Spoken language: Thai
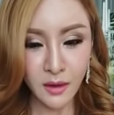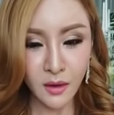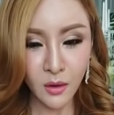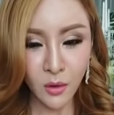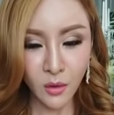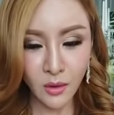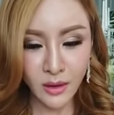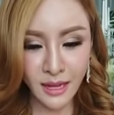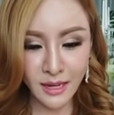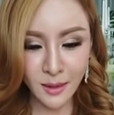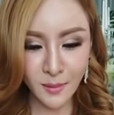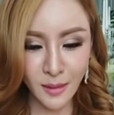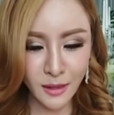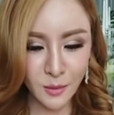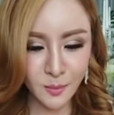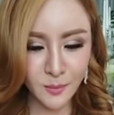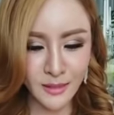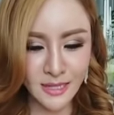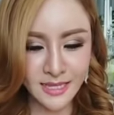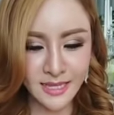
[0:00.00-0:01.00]
โอเคเดี๋ยวแม่
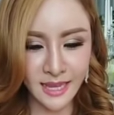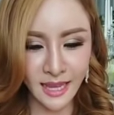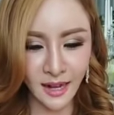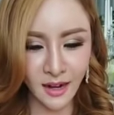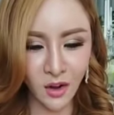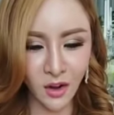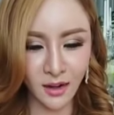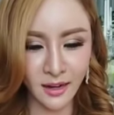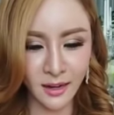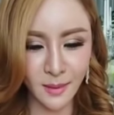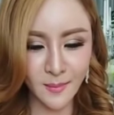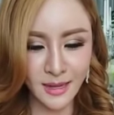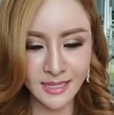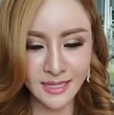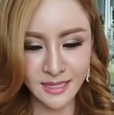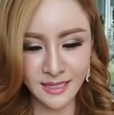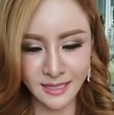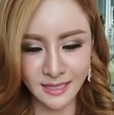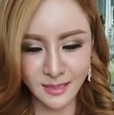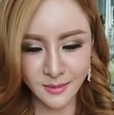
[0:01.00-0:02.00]
ต้องปิดเสียงก่อนแล้วแม่
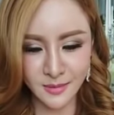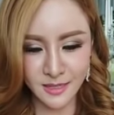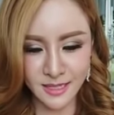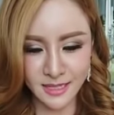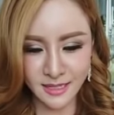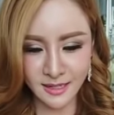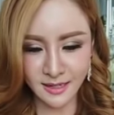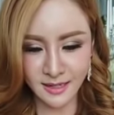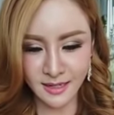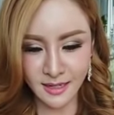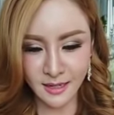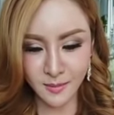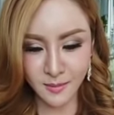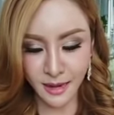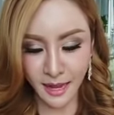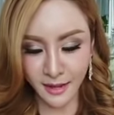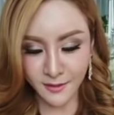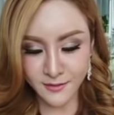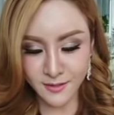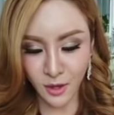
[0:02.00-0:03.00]
จะเริ่มเริ่ม
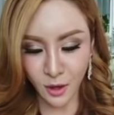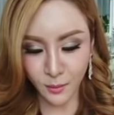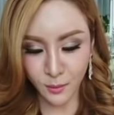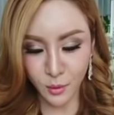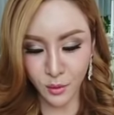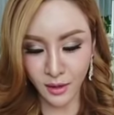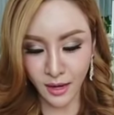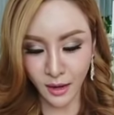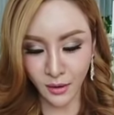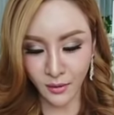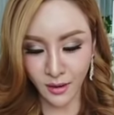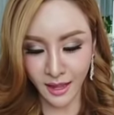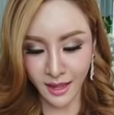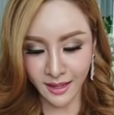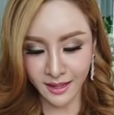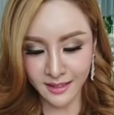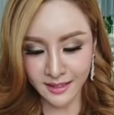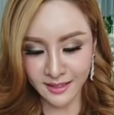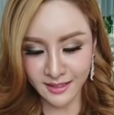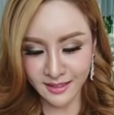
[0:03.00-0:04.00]
ไลฟ์สอนพวกเราแล้ว
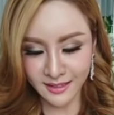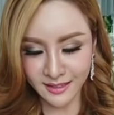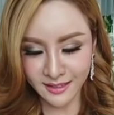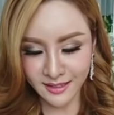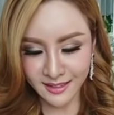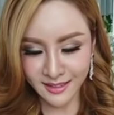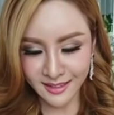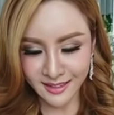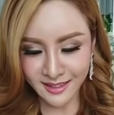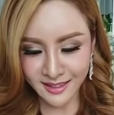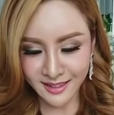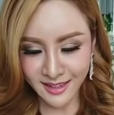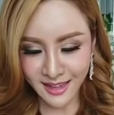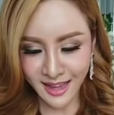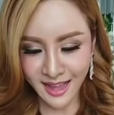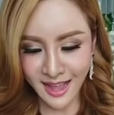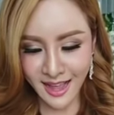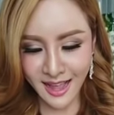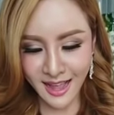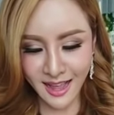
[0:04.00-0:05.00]

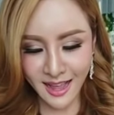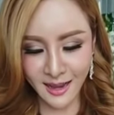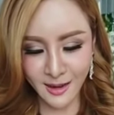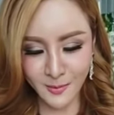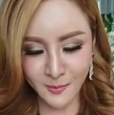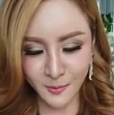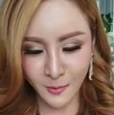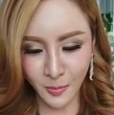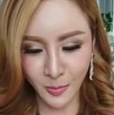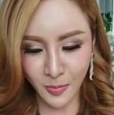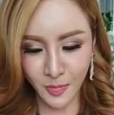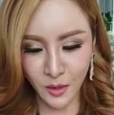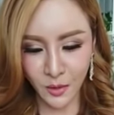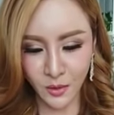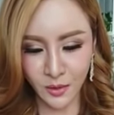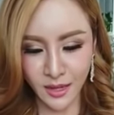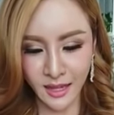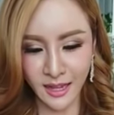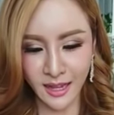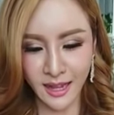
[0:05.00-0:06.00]
อ่าโอ
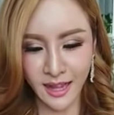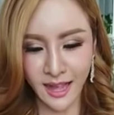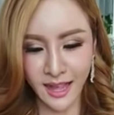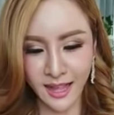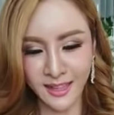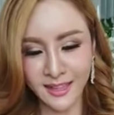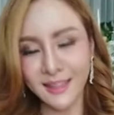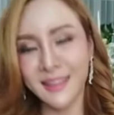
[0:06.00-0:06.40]
เคค่ะ